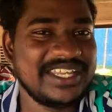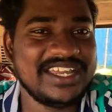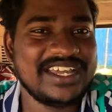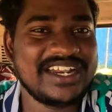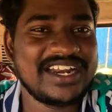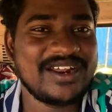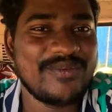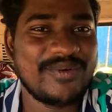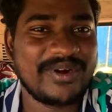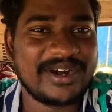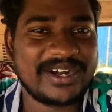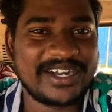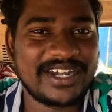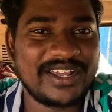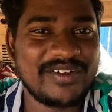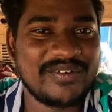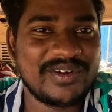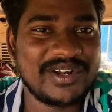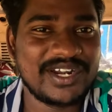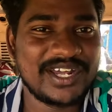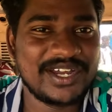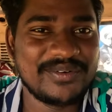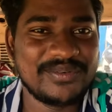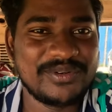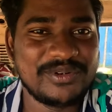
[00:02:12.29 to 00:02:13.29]
ఏరా ఒక్కడే
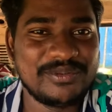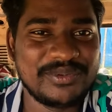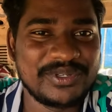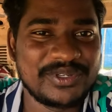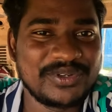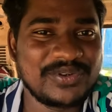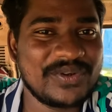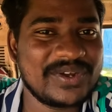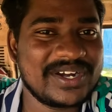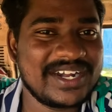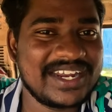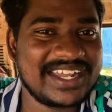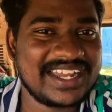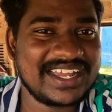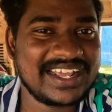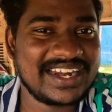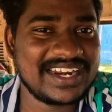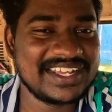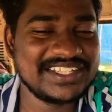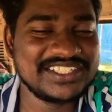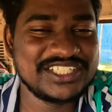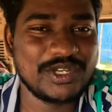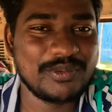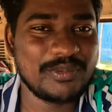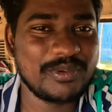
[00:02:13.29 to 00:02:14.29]
ఉండవు ఇంకొకరు
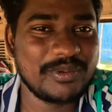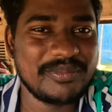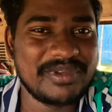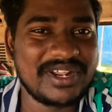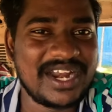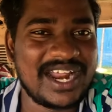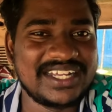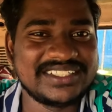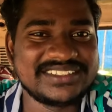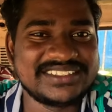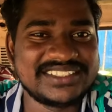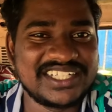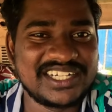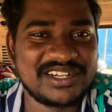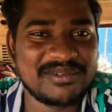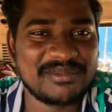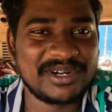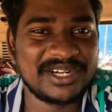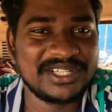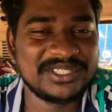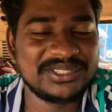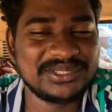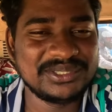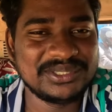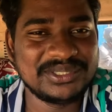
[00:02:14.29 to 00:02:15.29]
ఎక్కరా అని చెప్పి మీరు
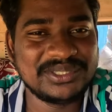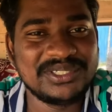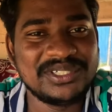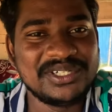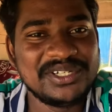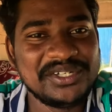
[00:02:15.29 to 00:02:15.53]
ఆశ్చర్యపడచ్చు